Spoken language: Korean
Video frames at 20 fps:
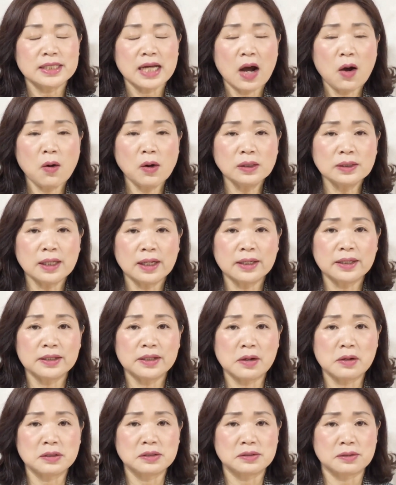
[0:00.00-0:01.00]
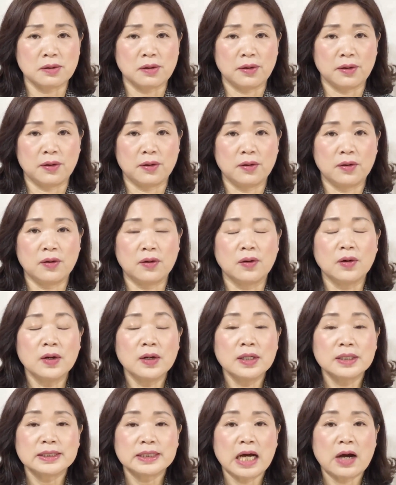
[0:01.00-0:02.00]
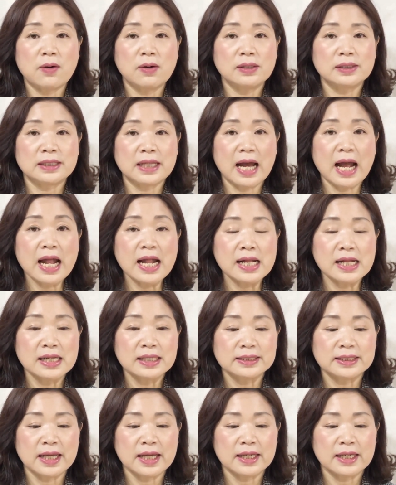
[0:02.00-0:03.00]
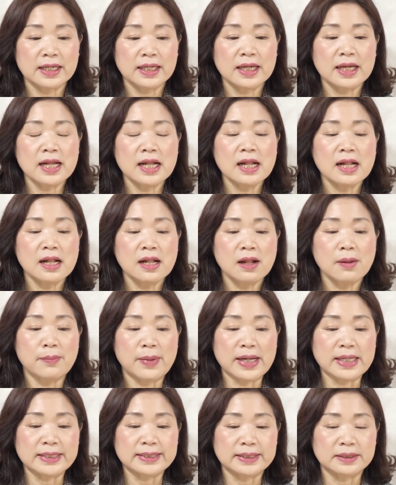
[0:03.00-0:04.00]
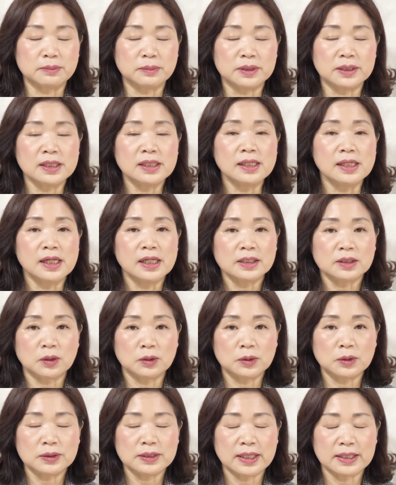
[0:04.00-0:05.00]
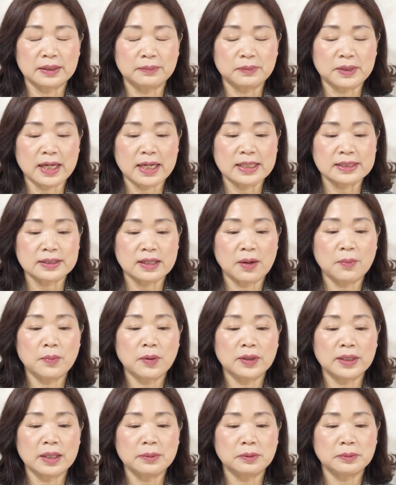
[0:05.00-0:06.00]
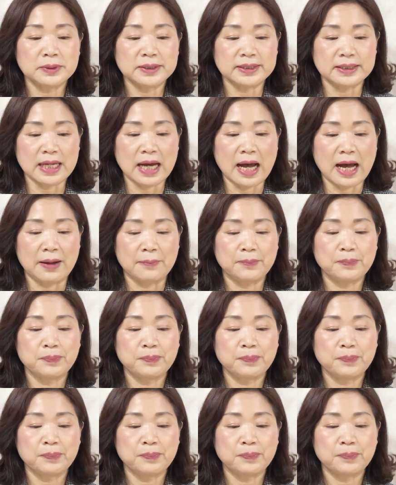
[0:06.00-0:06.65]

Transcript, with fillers: 4월달이 되었어요 4월달 새길 말씀을 전도사님 따라서 한번 해봅시다